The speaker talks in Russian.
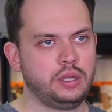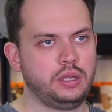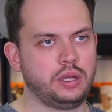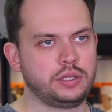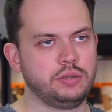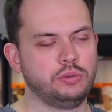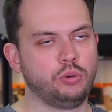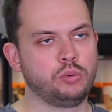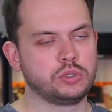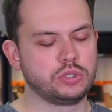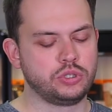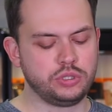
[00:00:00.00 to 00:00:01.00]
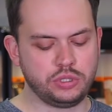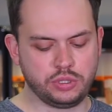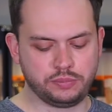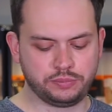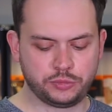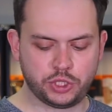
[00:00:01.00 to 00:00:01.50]
и активного образа
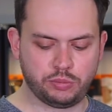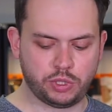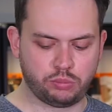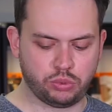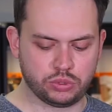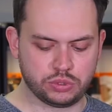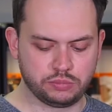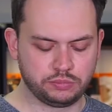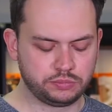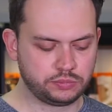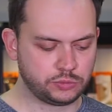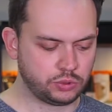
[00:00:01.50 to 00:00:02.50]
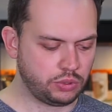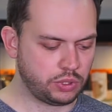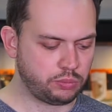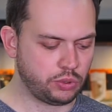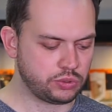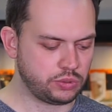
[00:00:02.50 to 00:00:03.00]
жизни, чем AirPods. Но
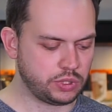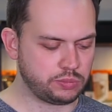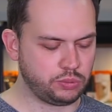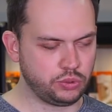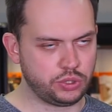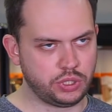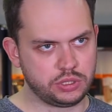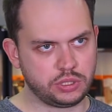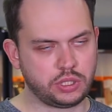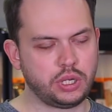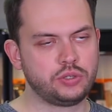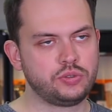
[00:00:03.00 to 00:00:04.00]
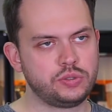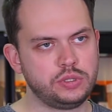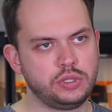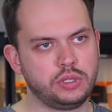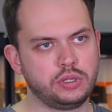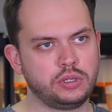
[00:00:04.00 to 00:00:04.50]
AirPods у нас получается
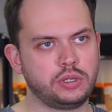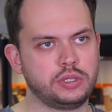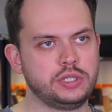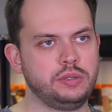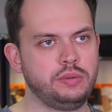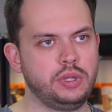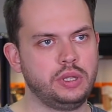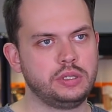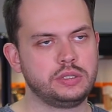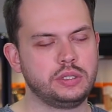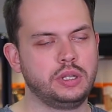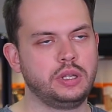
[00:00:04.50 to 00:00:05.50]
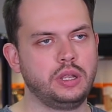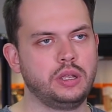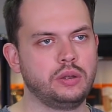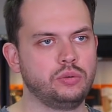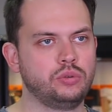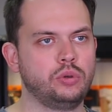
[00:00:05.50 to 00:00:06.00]
качественнее, красивее,
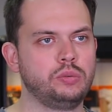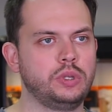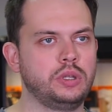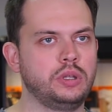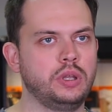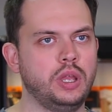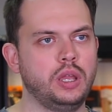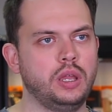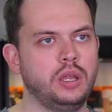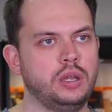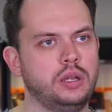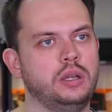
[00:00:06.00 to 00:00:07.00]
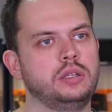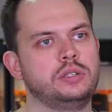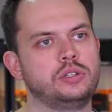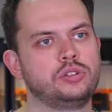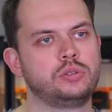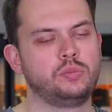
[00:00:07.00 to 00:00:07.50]
стильнее, удобнее, э,
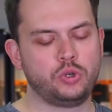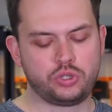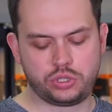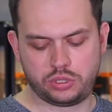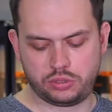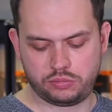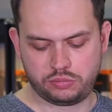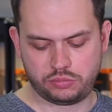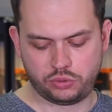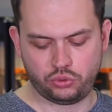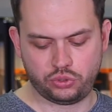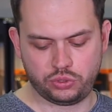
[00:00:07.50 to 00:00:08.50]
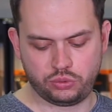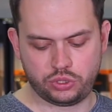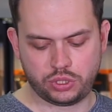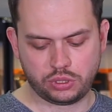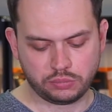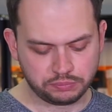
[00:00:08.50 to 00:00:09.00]
держит больше, лучше
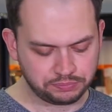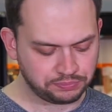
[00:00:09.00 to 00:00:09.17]
звучат,